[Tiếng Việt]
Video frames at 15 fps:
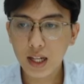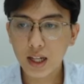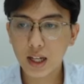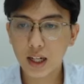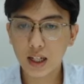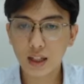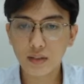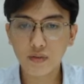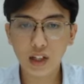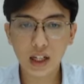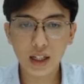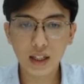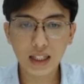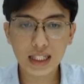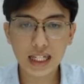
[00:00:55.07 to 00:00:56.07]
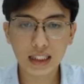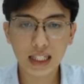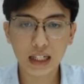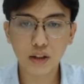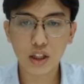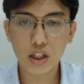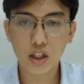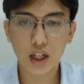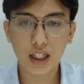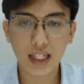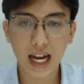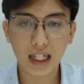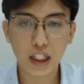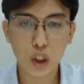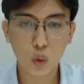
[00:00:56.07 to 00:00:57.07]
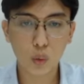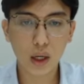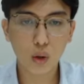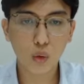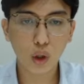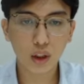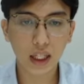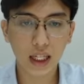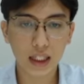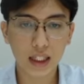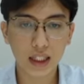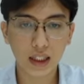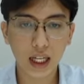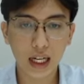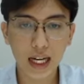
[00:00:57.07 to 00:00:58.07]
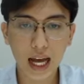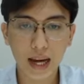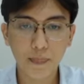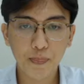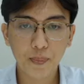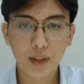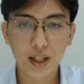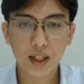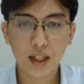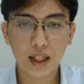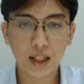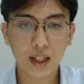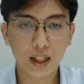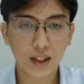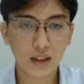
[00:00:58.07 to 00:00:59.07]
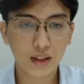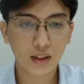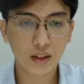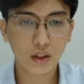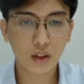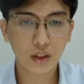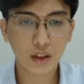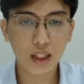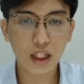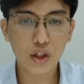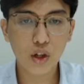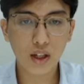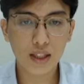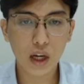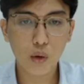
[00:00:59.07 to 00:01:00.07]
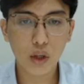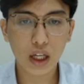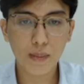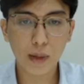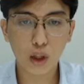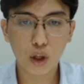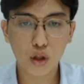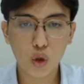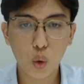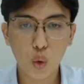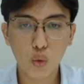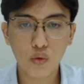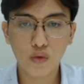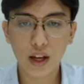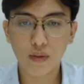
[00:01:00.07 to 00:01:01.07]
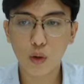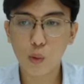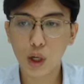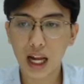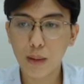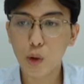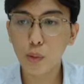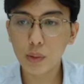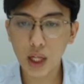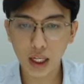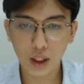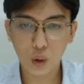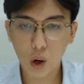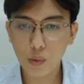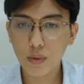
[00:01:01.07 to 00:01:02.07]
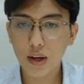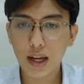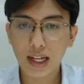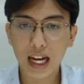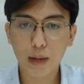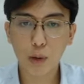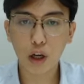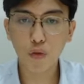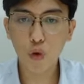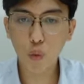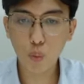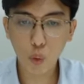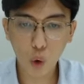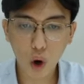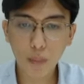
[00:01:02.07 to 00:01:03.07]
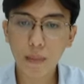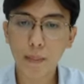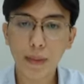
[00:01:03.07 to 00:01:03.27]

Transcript: à, với cái trạng thái của thị trường hiện tại thì chúng ta cũng có thể nhận thấy là uh, thị trường sau khi mà nó rũ về vùng 1240 đúng không? Là một cái vùng mua mà